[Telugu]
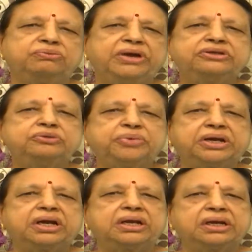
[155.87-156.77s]
వయసు
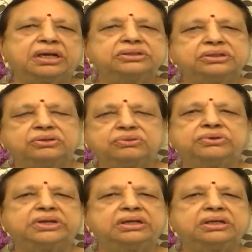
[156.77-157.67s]
ప్రకారంగా తింటూ
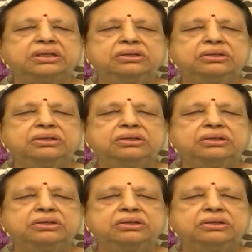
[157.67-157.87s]
ఉండాలి